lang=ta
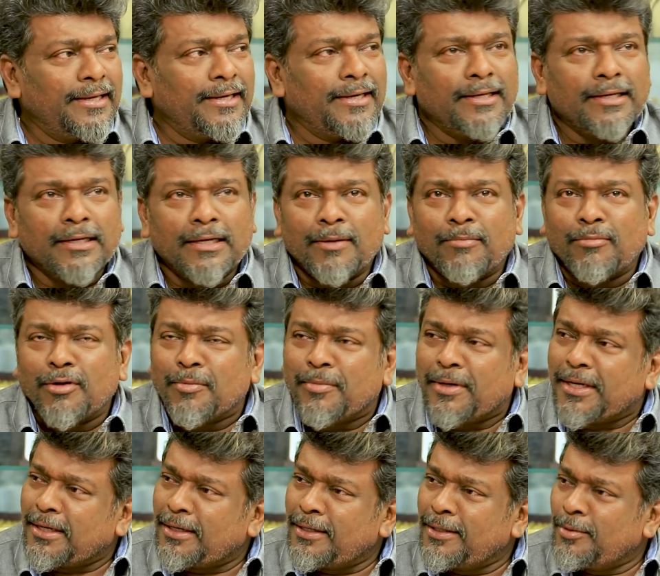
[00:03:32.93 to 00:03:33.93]
இல்லையா நம்மளை
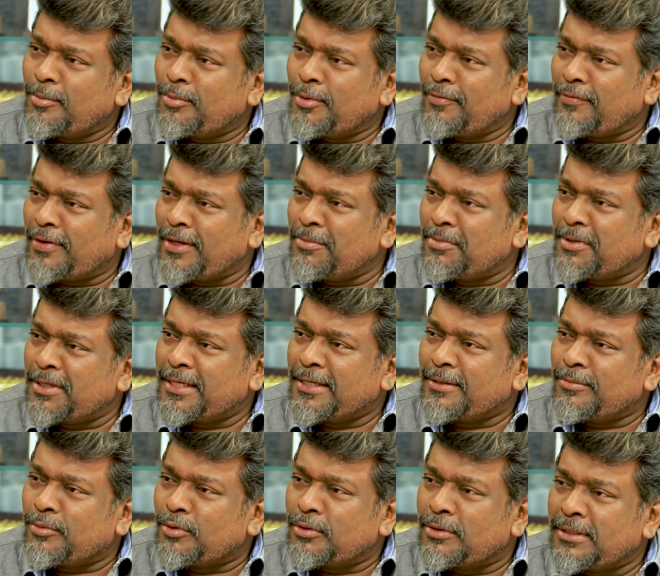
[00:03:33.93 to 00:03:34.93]
மாதிரி ஆளுங்க போய் வாய்ப்பு
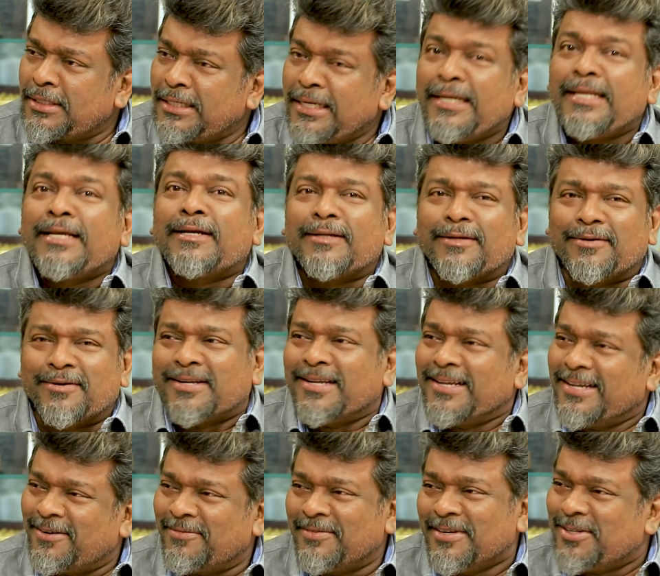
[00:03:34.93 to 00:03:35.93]
கேட்கும்போது நில்லையா
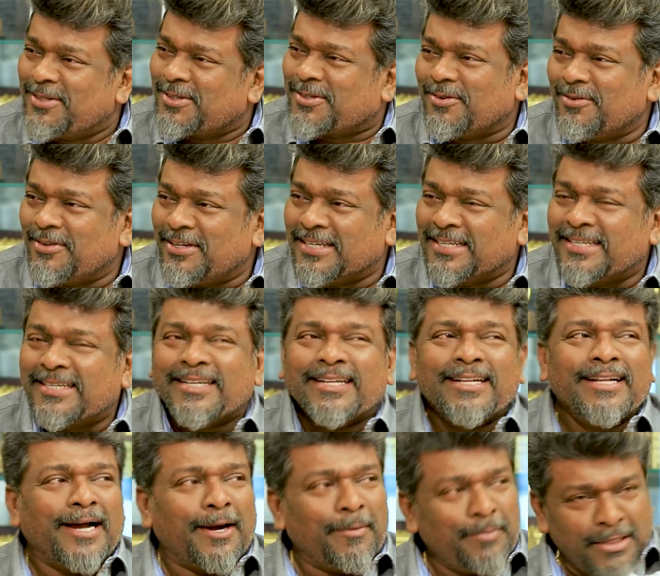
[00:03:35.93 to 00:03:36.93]
அப்படின்னு சொல்லுவாங்க
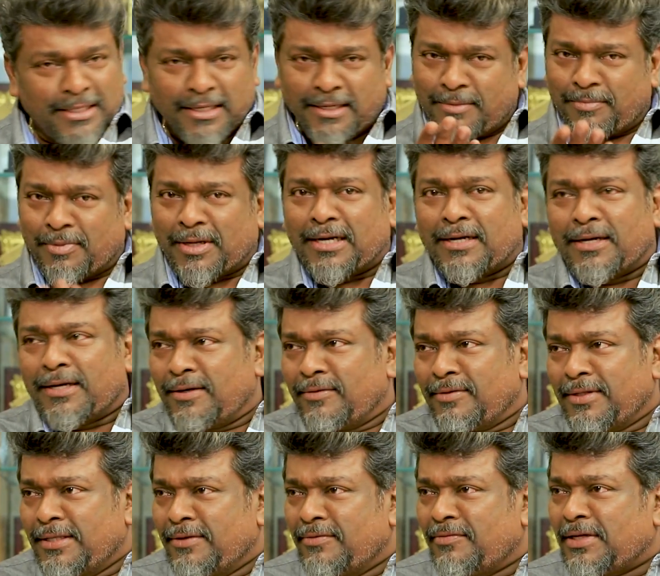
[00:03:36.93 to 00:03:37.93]
அப்படி தான் பல
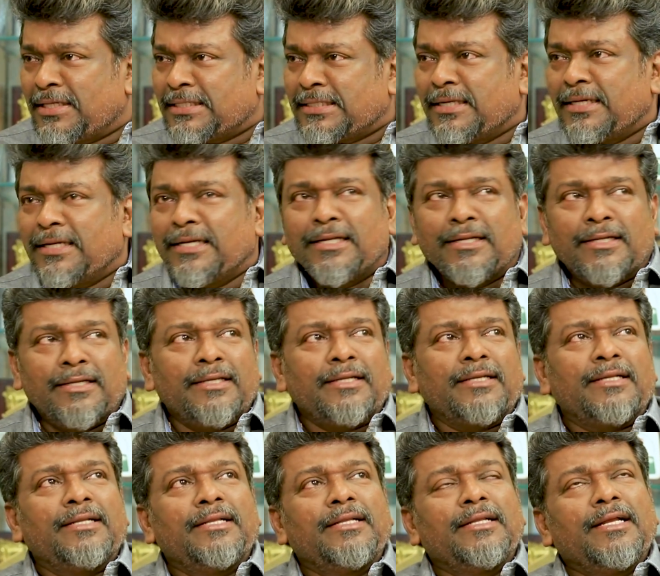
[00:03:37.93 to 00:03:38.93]
நாள் வந்து வாசலில் நின்று
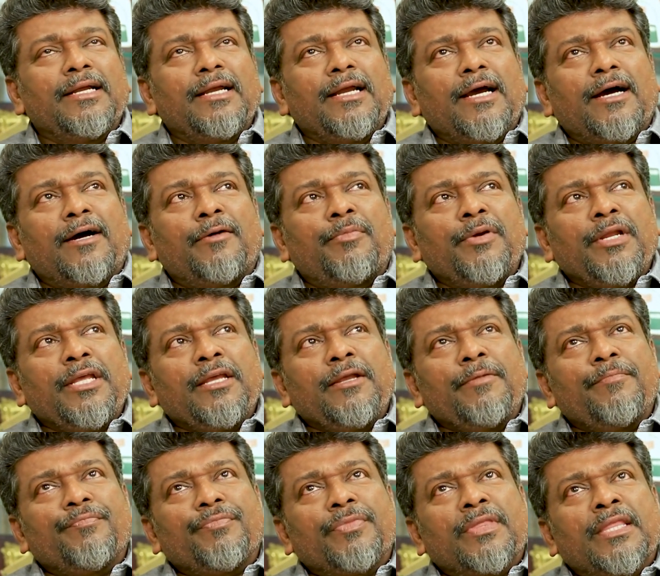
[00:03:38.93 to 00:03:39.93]
அப்படி
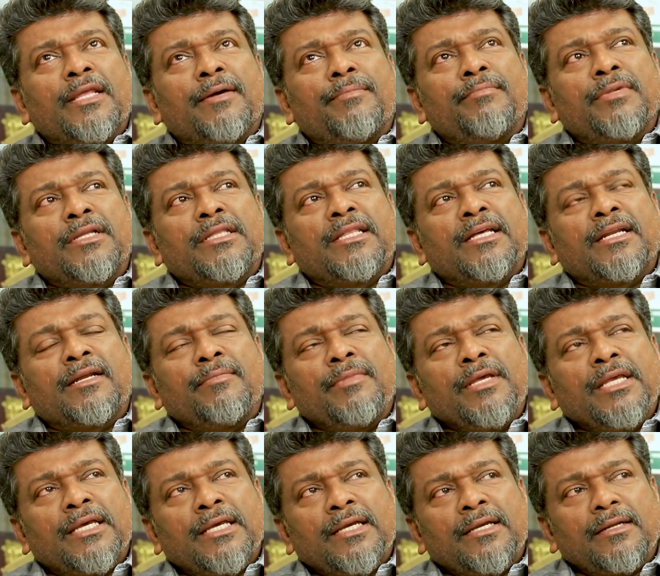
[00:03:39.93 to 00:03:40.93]
நம்ம
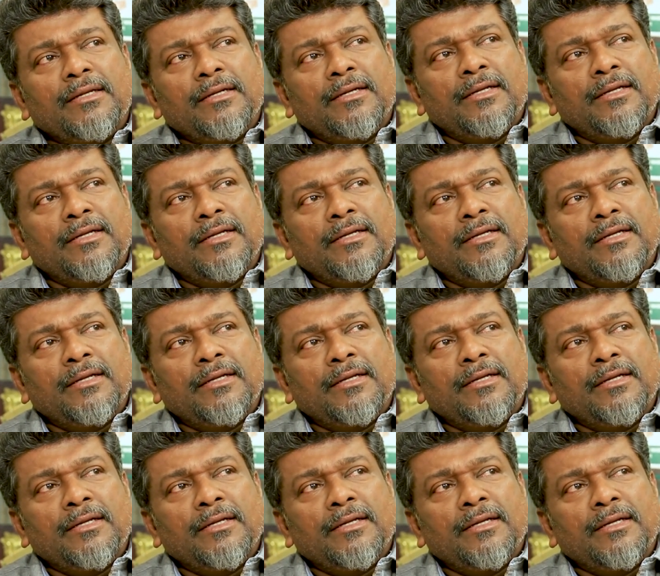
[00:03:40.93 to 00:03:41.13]
திறமையை